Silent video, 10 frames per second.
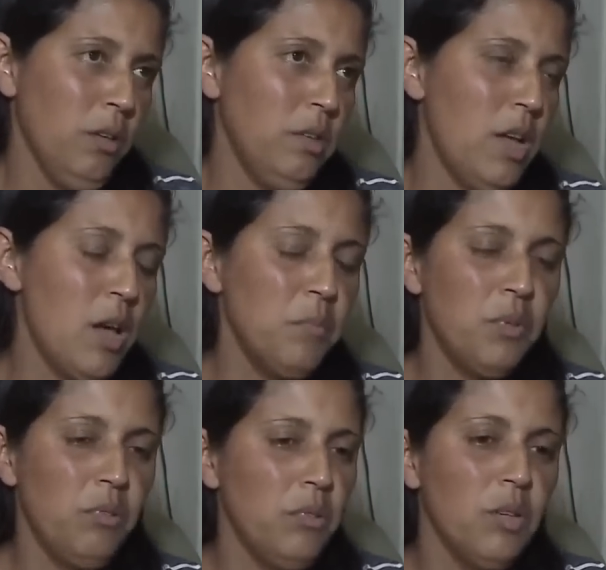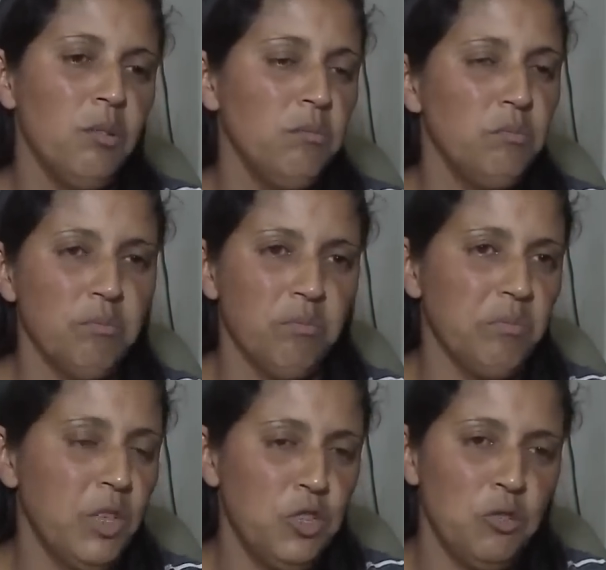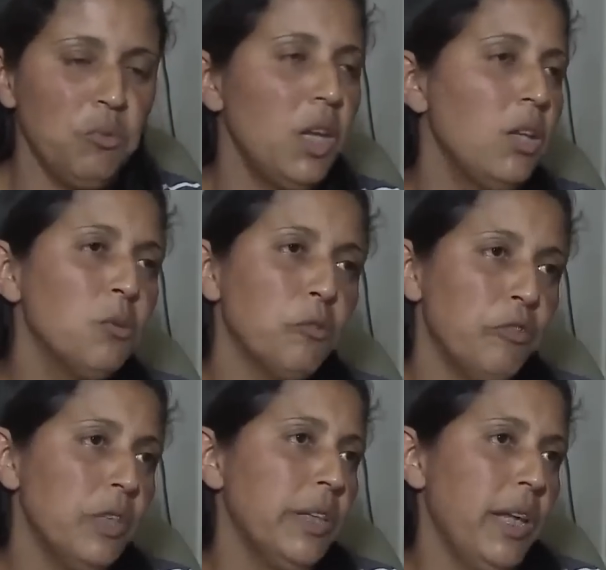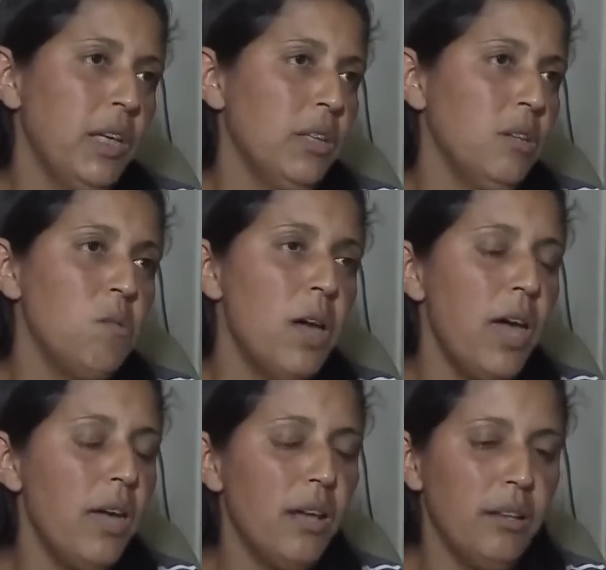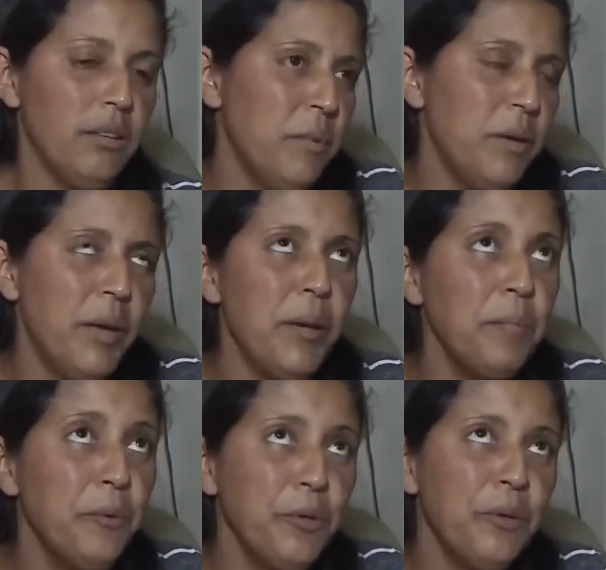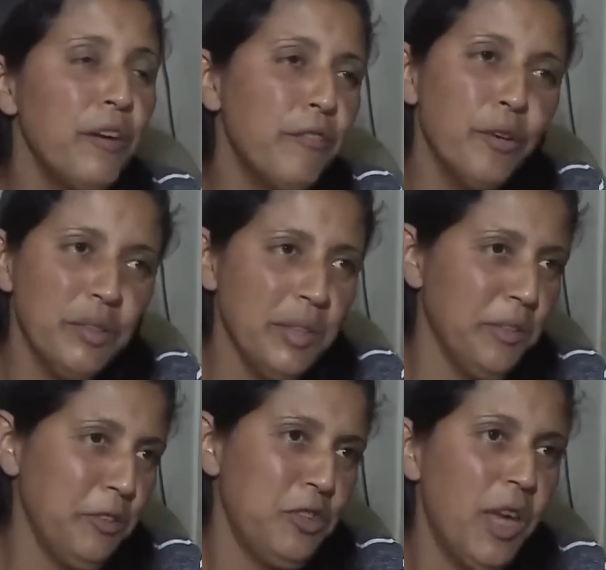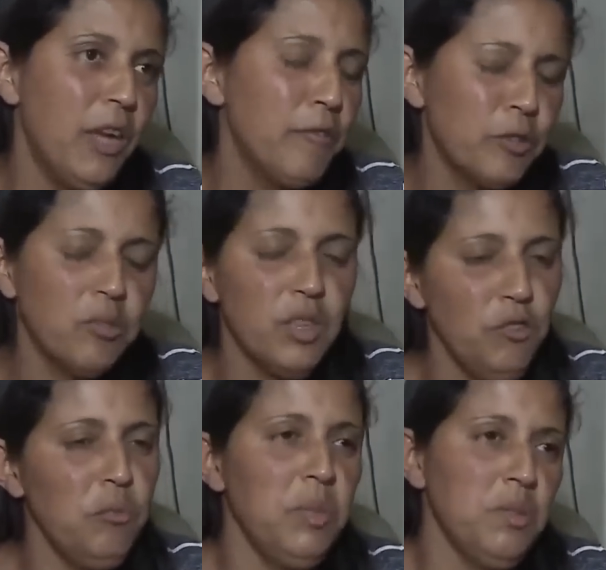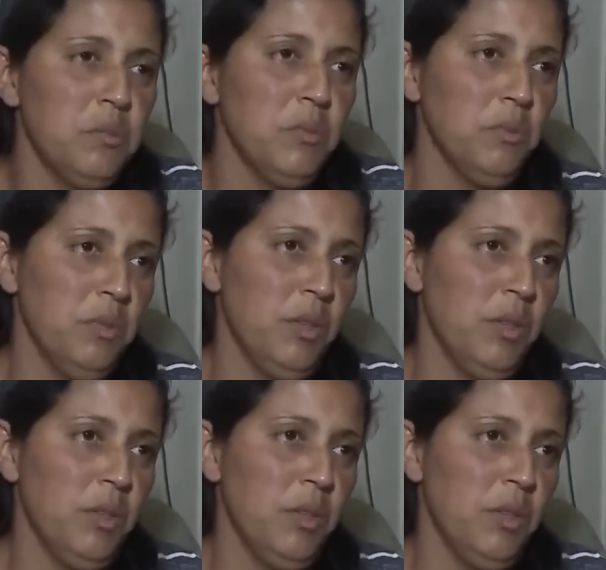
Sabe? Então, a gente não tem dúvida, né, que não é ele. É muito revoltante, é revoltante mesmo.